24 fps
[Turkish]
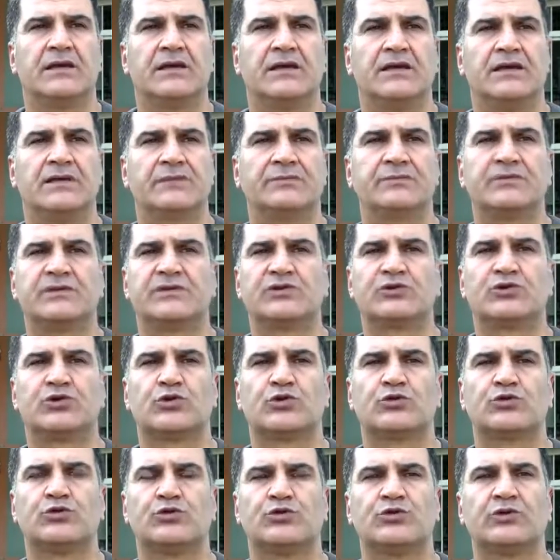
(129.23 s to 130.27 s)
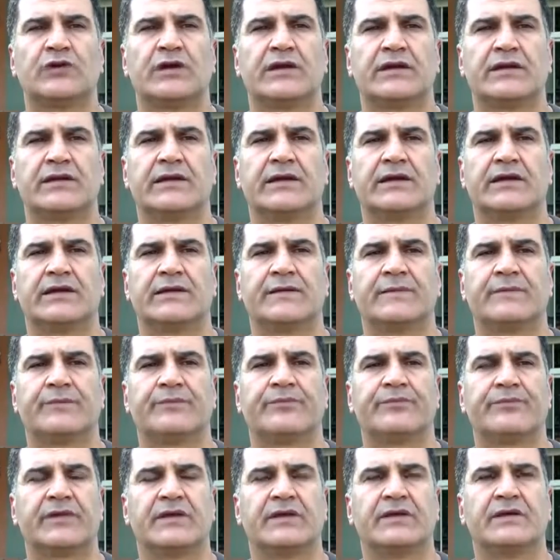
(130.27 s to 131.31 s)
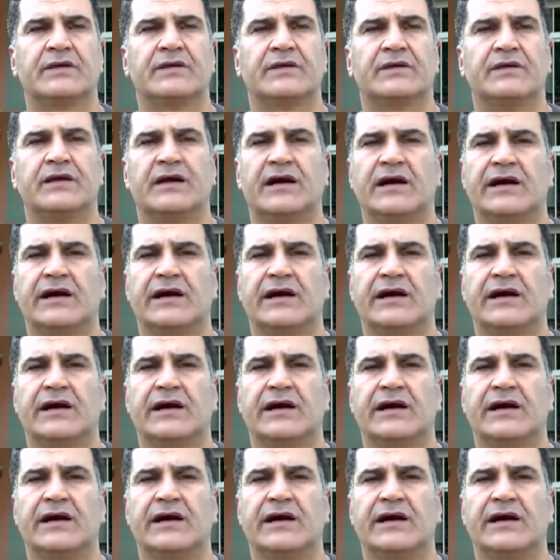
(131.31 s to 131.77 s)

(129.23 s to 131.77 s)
e, birçok uygarlığa e,